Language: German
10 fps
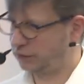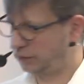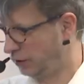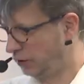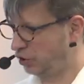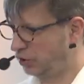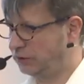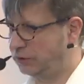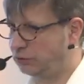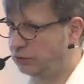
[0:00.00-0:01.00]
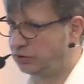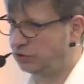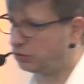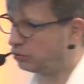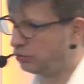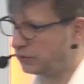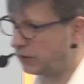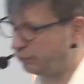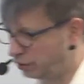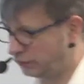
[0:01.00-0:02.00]
nicht, schneidet durch, die Struktur ist
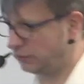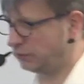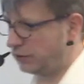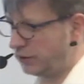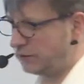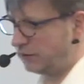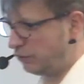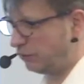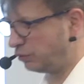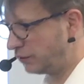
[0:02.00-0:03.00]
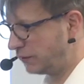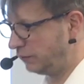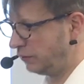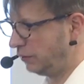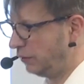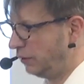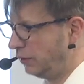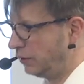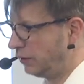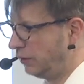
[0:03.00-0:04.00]
kaputt, man kann sie nicht mehr benutzen,
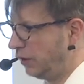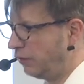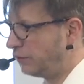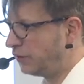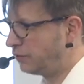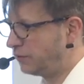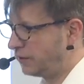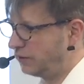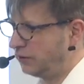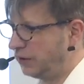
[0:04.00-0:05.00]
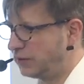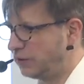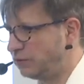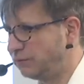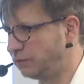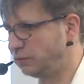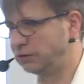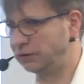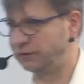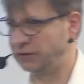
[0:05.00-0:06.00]
ja, aber man hat sozusagen nicht extra
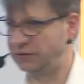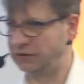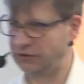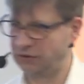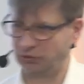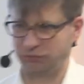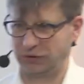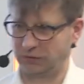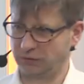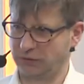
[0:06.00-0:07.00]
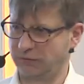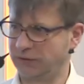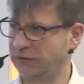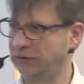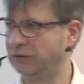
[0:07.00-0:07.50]
irgendwo für Silizium gebraucht oder sowas.